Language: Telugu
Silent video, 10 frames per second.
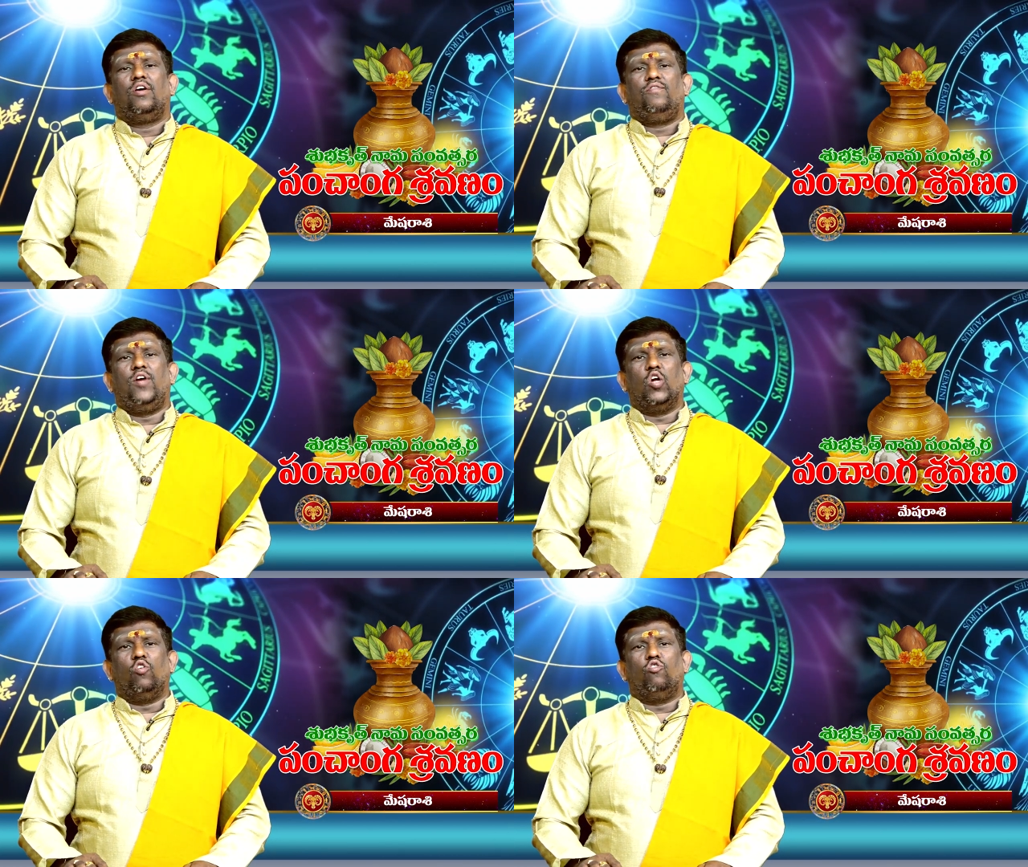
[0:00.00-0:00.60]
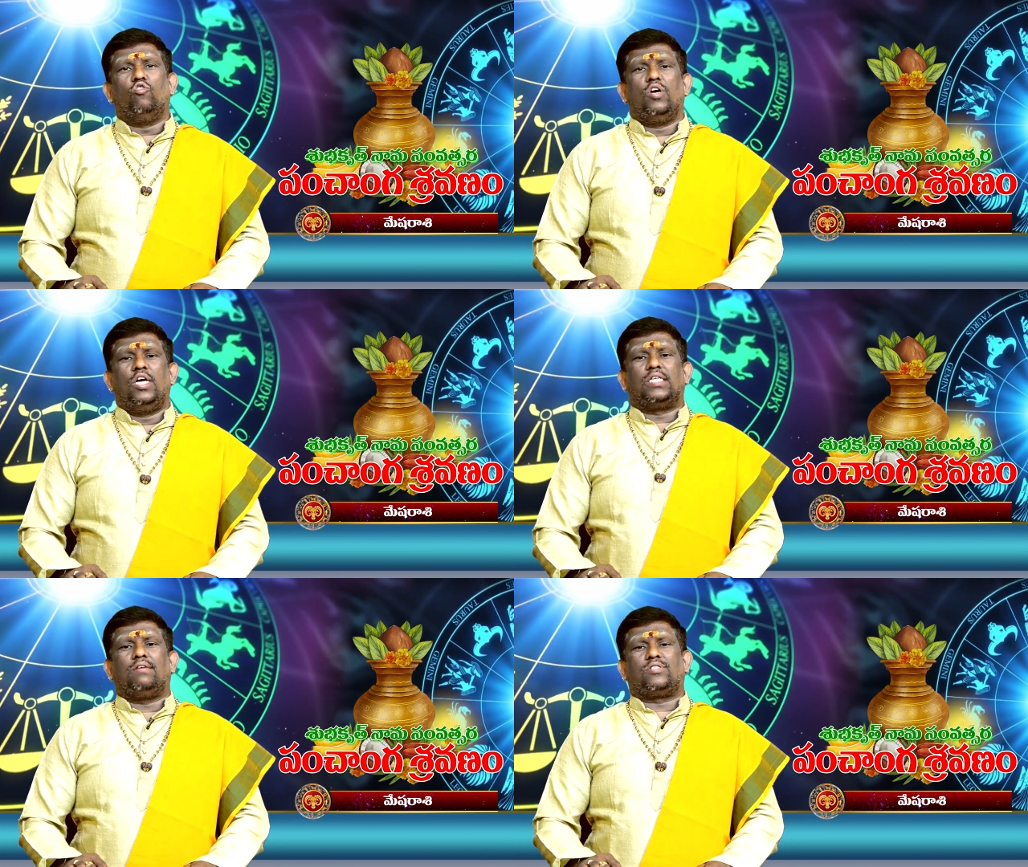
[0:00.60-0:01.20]
వీళ్ళు ఈ
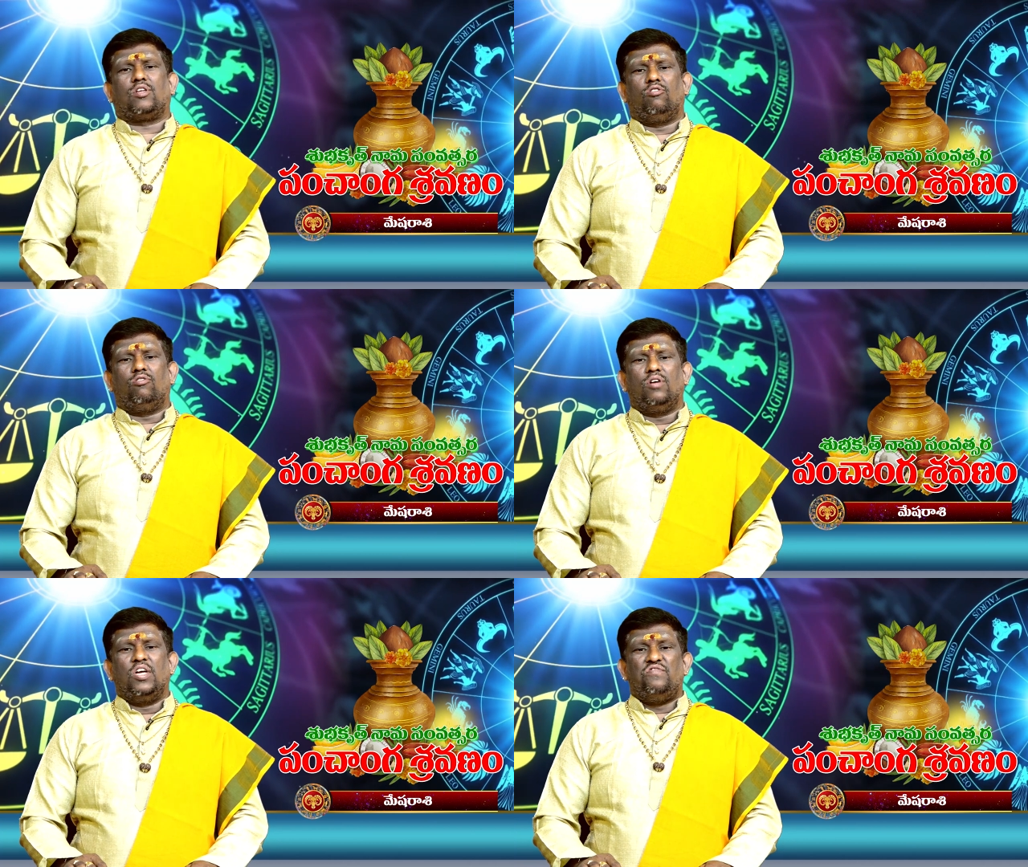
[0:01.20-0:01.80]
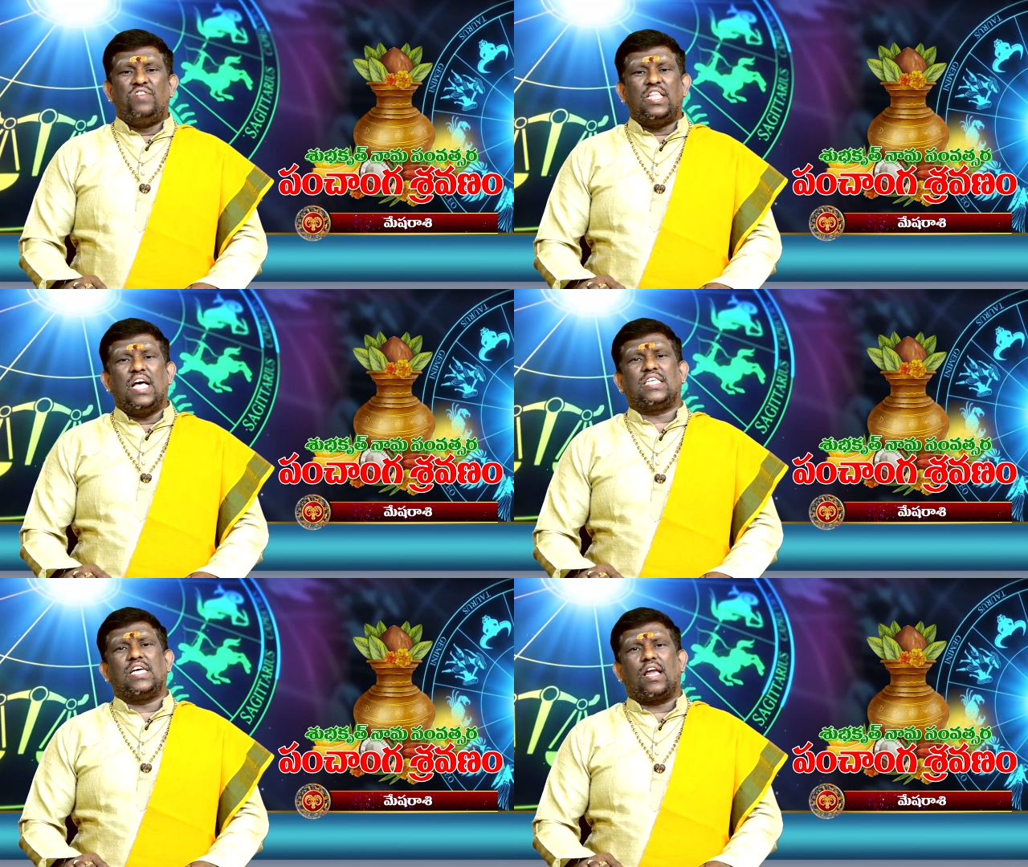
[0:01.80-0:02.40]
సంవత్సరం
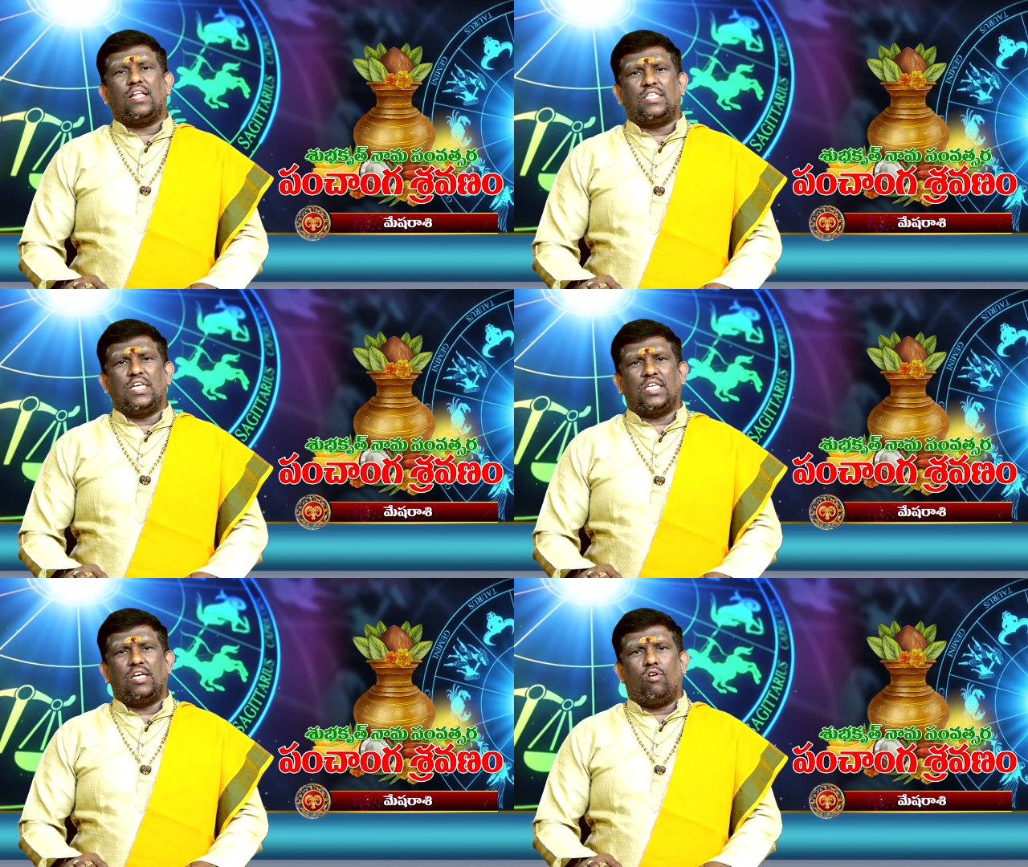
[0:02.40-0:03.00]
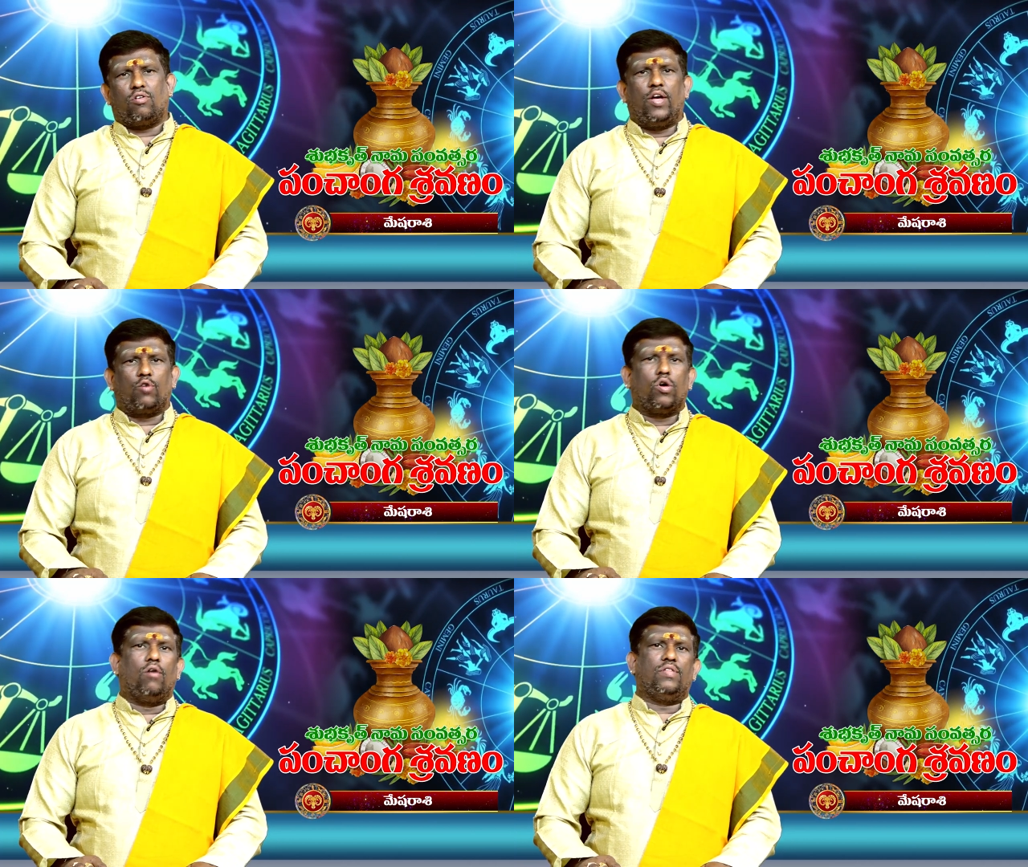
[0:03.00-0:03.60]
విదేశయానం చేసే యోగం
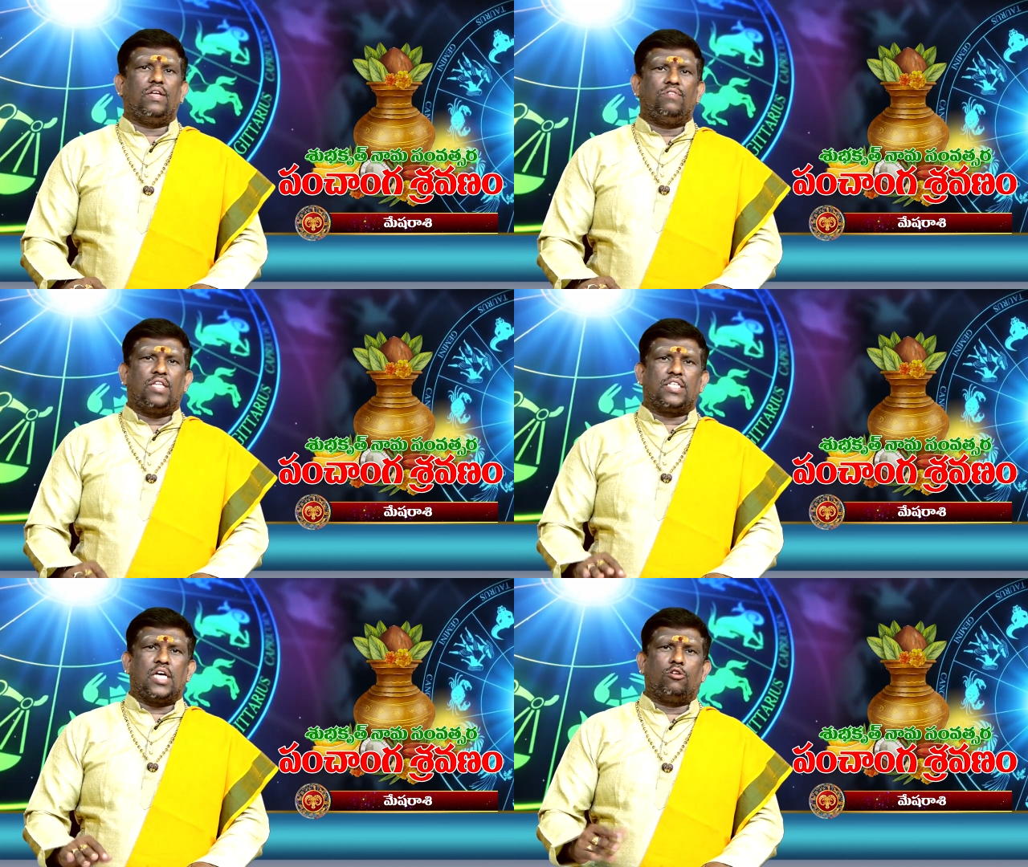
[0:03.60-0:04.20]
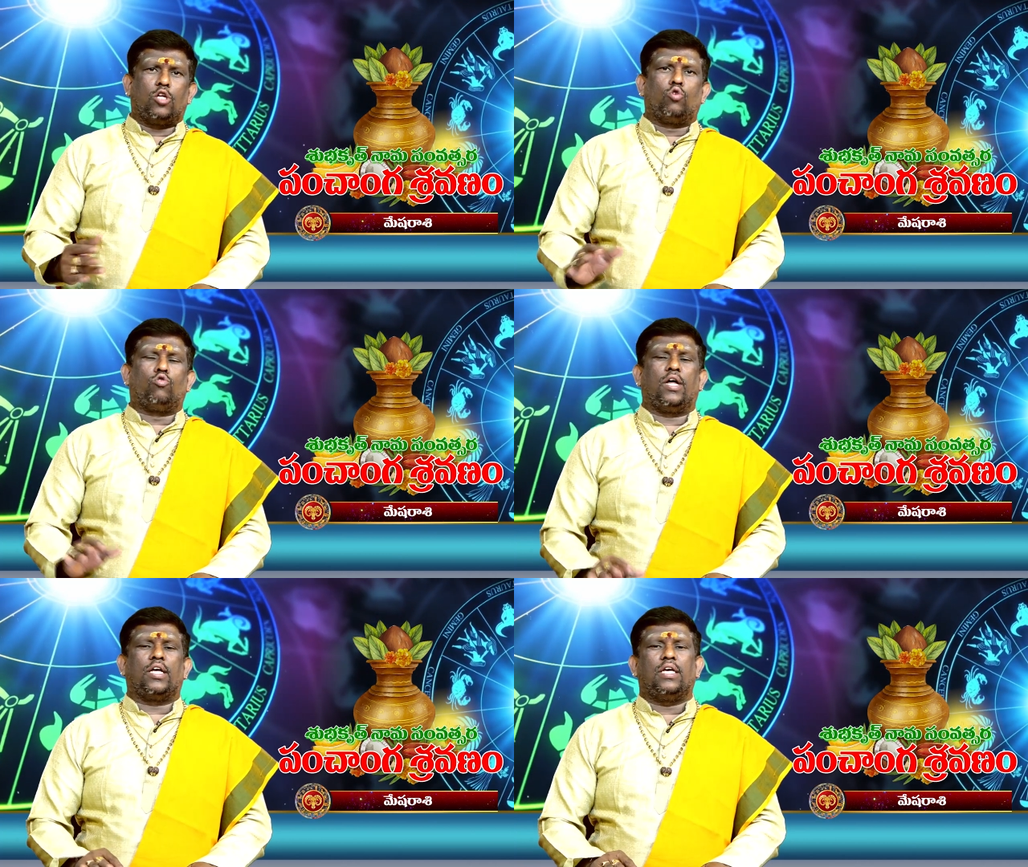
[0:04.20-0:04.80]
ఎక్కువగా ఉంది విదేశాలు
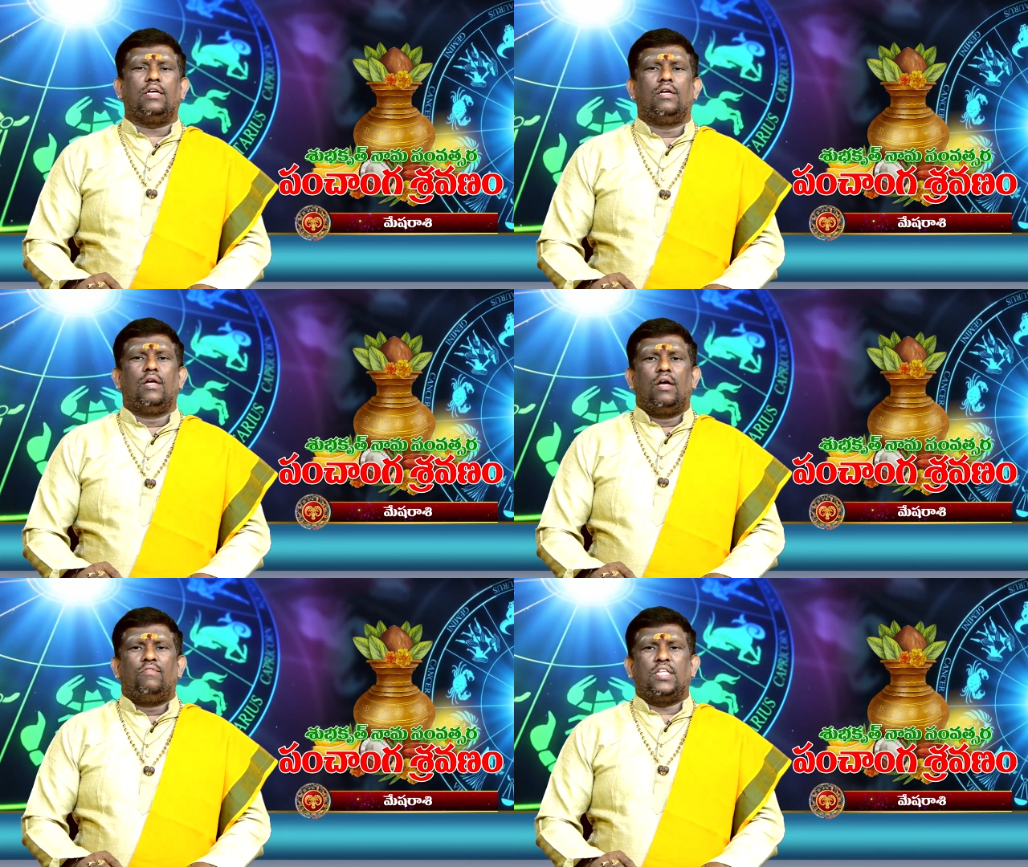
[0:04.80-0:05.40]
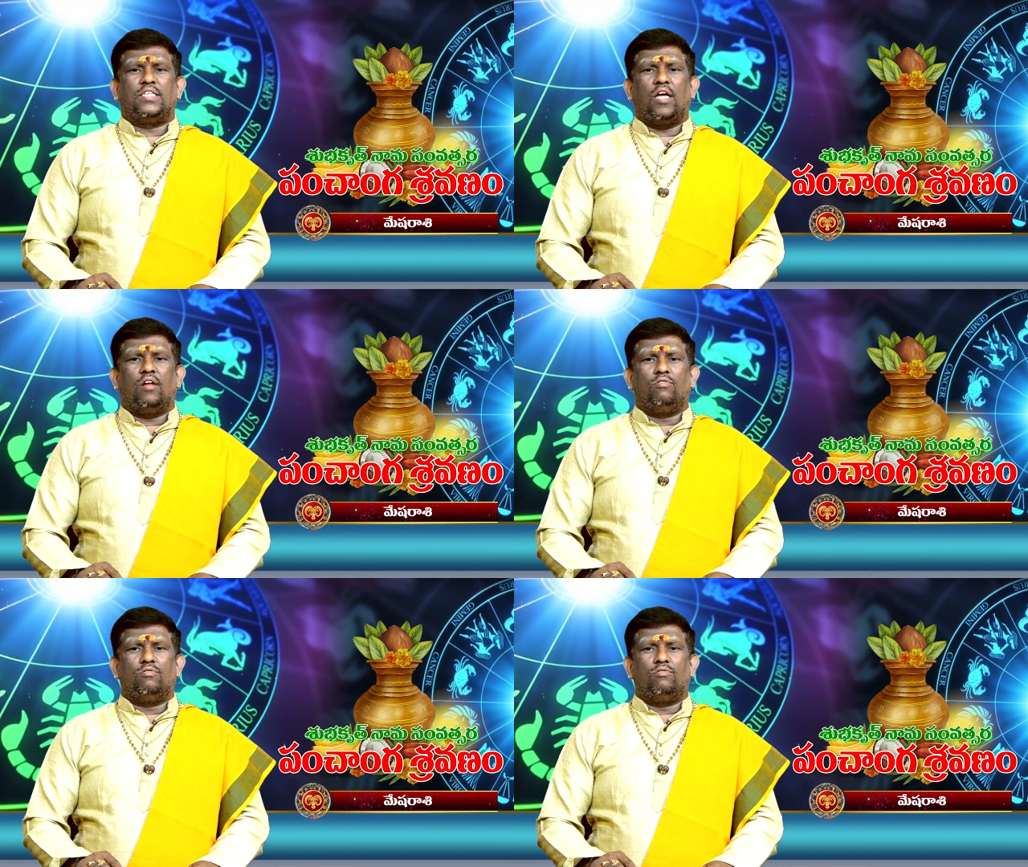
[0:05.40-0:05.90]
చదువుకోవడానికి విదేశాలు